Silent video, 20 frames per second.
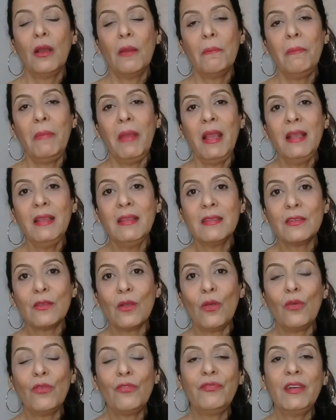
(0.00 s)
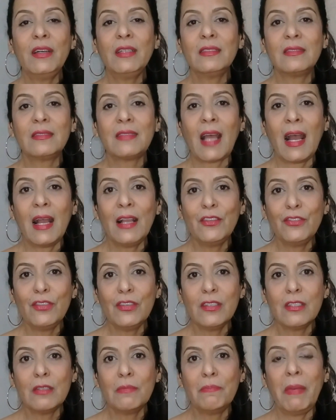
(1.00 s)
bens ou
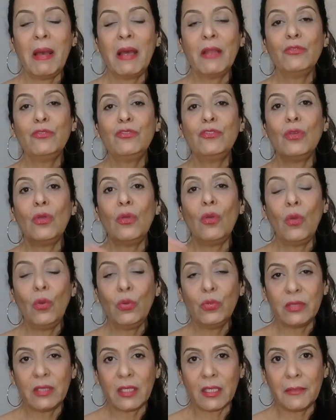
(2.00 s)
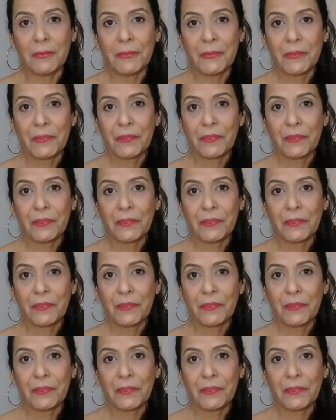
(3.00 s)
vantagens para o de outra.